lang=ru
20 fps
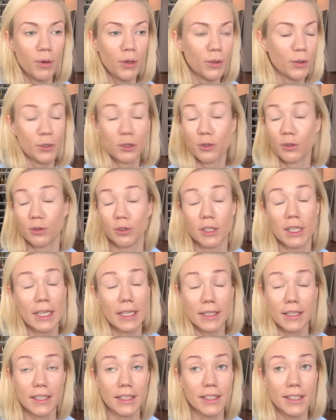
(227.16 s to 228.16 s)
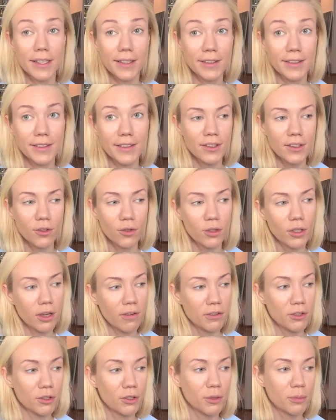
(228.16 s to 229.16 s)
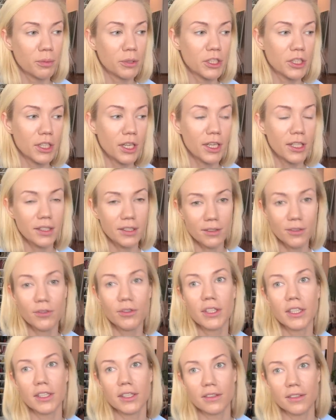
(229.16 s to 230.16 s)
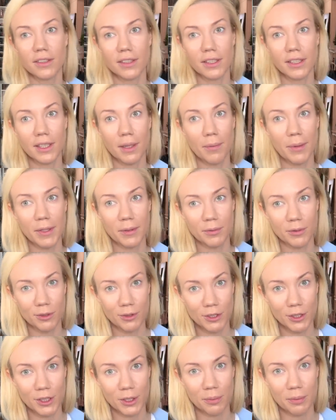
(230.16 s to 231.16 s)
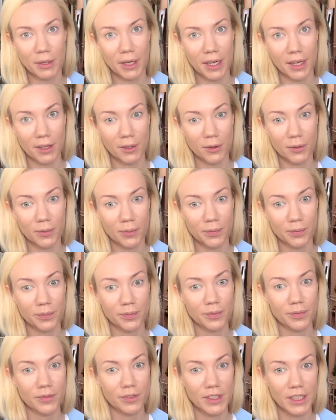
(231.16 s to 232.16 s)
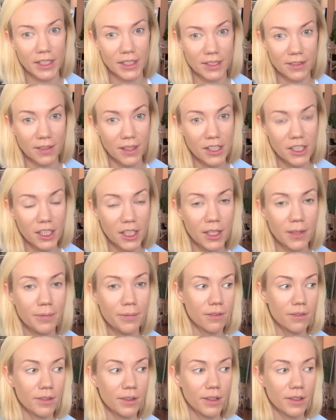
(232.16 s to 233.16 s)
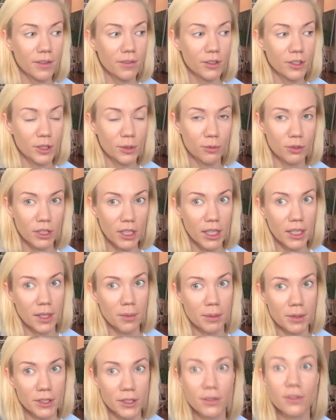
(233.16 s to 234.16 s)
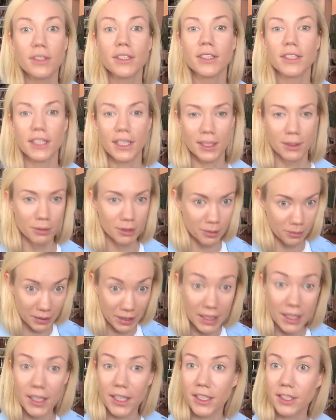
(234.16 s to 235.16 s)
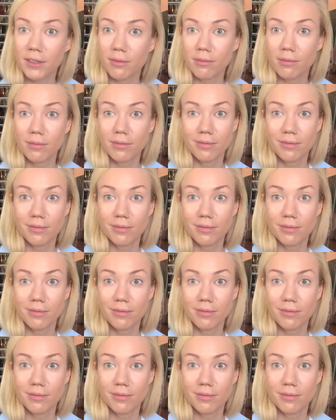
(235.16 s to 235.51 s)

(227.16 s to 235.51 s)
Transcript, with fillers: Был очень длинный день. Ну, я в итоге пришла и, ну, вот этот на 5 минуточек прилягу в 10 вечера. В 8 утра я проснулась с этим же макияжем.